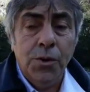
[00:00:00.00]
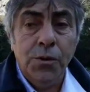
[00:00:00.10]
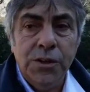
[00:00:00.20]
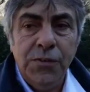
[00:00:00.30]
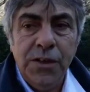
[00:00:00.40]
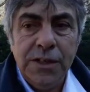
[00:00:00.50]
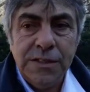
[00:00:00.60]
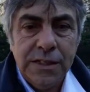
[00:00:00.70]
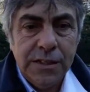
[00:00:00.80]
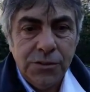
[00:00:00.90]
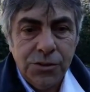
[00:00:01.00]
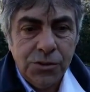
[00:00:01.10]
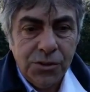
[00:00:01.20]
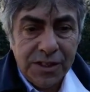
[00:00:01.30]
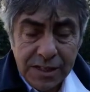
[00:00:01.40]
usted fíjese que
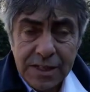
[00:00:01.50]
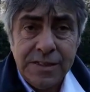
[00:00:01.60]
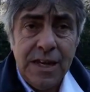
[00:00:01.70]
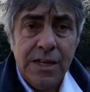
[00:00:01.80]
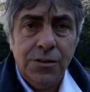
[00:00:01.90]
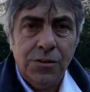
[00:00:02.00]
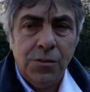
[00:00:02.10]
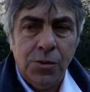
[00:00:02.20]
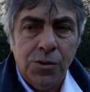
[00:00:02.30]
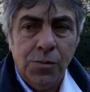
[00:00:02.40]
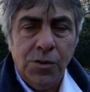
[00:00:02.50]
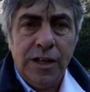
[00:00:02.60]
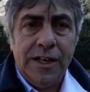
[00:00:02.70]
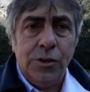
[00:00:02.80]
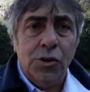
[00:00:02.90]
nosotros desde hace años como
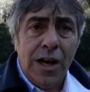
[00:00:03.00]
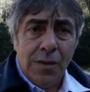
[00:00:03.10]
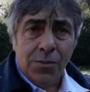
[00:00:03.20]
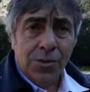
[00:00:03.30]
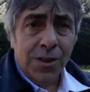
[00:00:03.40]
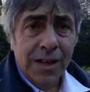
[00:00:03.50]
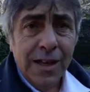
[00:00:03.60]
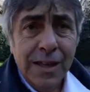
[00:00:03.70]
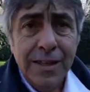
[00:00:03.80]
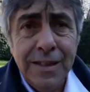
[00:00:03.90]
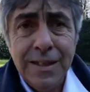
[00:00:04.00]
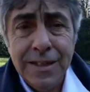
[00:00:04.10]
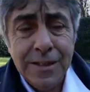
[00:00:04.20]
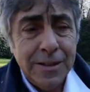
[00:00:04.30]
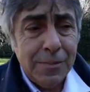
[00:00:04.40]
comuna erogamos mm.
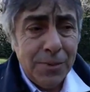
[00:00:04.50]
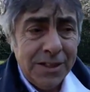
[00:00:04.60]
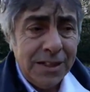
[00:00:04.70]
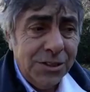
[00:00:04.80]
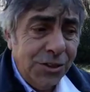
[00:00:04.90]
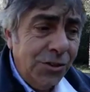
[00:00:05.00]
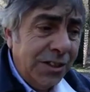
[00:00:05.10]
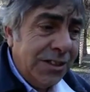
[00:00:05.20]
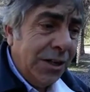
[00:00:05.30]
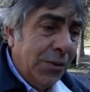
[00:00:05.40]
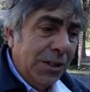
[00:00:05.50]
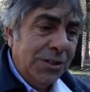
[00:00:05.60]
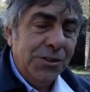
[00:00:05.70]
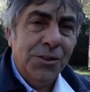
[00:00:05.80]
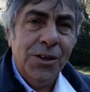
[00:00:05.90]
de, prestación de
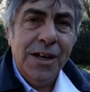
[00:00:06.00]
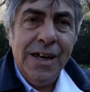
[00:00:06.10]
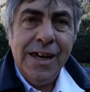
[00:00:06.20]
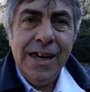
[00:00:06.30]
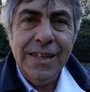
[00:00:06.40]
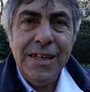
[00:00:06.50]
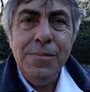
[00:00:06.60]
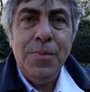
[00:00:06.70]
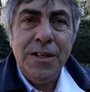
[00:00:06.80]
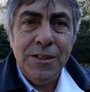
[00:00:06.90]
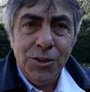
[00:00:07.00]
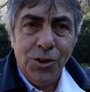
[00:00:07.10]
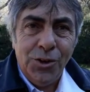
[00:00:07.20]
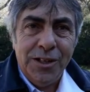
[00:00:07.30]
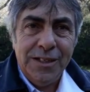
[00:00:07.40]
servicio, eh, de
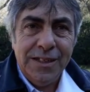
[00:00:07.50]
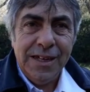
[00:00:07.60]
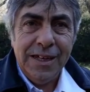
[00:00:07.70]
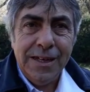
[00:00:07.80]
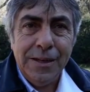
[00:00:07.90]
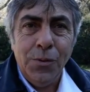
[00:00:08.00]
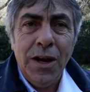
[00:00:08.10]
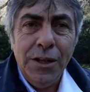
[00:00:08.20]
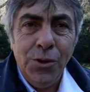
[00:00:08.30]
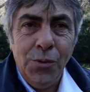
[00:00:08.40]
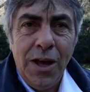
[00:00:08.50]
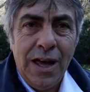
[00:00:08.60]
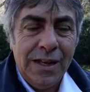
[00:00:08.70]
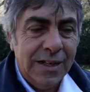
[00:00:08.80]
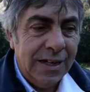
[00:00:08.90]
inspectores, eh, guardia
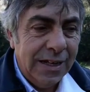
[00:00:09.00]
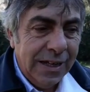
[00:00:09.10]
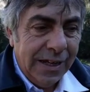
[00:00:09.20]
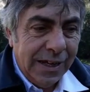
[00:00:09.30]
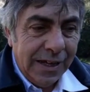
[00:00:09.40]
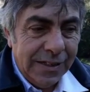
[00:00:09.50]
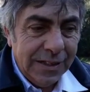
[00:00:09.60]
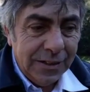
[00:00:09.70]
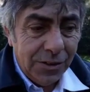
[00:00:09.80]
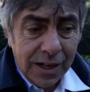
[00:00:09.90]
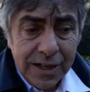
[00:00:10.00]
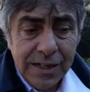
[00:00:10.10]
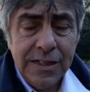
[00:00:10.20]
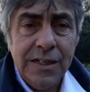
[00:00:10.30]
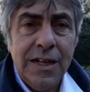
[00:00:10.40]
urbana, este, con la
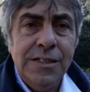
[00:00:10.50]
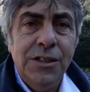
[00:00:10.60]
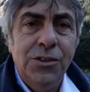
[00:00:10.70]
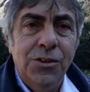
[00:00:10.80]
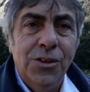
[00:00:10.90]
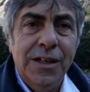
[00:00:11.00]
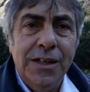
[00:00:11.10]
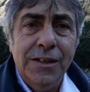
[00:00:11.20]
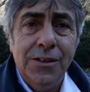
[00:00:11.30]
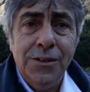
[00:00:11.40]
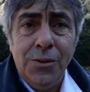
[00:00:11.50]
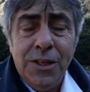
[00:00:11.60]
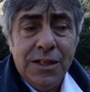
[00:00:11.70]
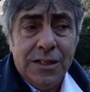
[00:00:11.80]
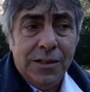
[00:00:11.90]
gente de tránsito, no te
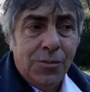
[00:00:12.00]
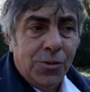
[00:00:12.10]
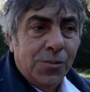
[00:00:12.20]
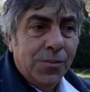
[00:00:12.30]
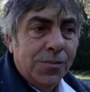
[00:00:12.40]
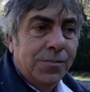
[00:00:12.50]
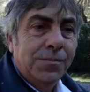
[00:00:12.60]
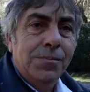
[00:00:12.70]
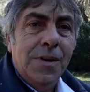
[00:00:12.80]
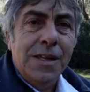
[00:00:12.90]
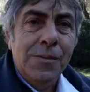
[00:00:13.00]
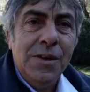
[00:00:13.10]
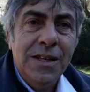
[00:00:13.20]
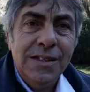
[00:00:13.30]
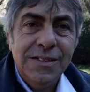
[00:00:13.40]
olvides que tenemos más de
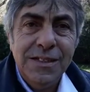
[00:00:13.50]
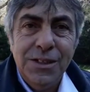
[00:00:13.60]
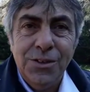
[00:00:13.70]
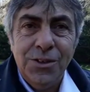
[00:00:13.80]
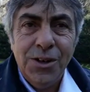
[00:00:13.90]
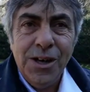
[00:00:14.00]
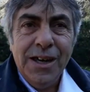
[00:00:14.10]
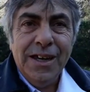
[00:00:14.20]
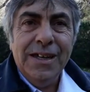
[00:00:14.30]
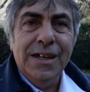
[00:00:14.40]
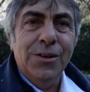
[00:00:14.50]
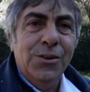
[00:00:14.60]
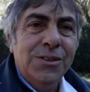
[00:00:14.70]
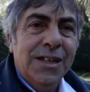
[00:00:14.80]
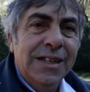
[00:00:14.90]
mil chicos que
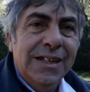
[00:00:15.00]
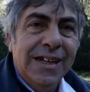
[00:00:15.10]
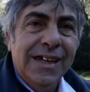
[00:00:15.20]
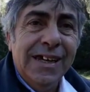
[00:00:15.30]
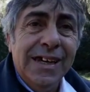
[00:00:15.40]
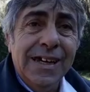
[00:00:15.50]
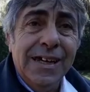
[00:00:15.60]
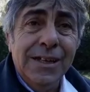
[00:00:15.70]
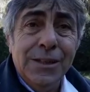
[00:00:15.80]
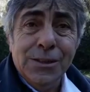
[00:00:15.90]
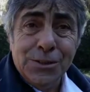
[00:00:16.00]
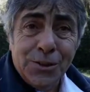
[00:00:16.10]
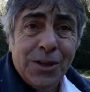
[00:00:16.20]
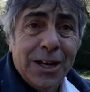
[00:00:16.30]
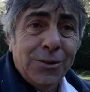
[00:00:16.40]
cruzan eh,
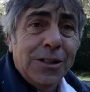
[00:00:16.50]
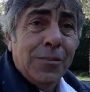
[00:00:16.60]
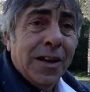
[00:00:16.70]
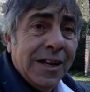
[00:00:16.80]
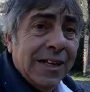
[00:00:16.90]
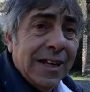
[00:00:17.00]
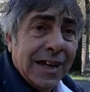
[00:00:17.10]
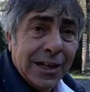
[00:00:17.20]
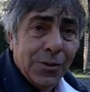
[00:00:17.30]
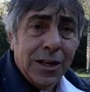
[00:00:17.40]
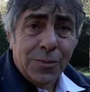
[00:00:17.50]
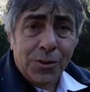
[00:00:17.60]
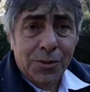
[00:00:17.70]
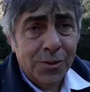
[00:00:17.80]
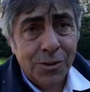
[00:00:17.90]
sobre la ruta para ir a la escuela,
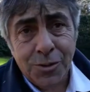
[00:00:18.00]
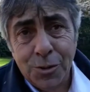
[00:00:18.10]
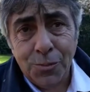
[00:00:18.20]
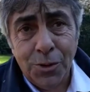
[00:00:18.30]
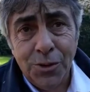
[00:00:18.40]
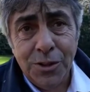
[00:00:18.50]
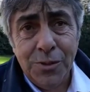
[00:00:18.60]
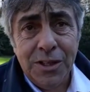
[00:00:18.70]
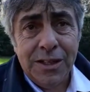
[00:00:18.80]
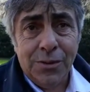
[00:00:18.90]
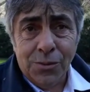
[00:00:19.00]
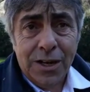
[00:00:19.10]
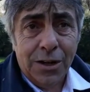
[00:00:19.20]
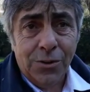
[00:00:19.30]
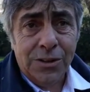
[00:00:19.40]
porque nuestro pueblo divide
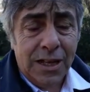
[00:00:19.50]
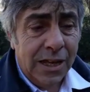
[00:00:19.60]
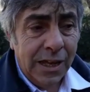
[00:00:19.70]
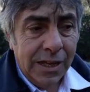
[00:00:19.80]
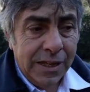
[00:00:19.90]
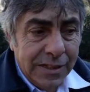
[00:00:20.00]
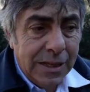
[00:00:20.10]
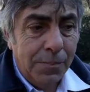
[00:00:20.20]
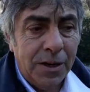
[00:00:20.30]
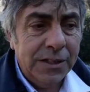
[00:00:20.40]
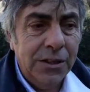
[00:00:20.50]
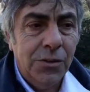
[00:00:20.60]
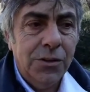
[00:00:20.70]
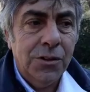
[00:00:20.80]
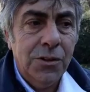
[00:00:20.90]
una ruta y está partido
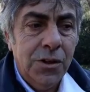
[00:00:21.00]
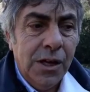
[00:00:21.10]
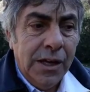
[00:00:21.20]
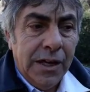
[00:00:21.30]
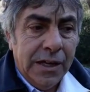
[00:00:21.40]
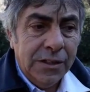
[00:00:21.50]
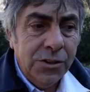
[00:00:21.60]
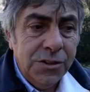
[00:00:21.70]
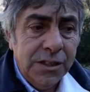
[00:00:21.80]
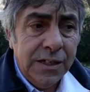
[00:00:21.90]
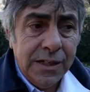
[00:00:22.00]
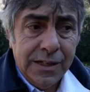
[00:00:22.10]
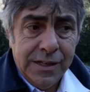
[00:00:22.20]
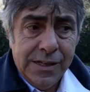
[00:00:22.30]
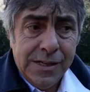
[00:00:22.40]
en dos, ¿no? Entonces,
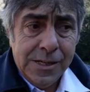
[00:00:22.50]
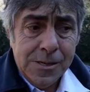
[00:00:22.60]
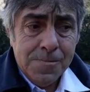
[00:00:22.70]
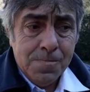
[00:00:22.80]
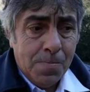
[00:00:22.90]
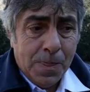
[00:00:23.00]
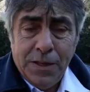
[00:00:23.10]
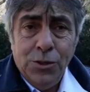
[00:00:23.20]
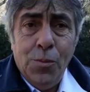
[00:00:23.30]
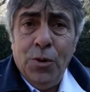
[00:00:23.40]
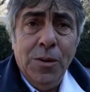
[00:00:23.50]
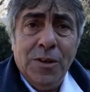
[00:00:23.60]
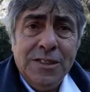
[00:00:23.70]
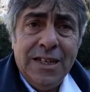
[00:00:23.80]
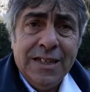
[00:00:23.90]
eh, y no puede
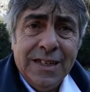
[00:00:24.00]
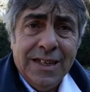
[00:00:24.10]
pasar,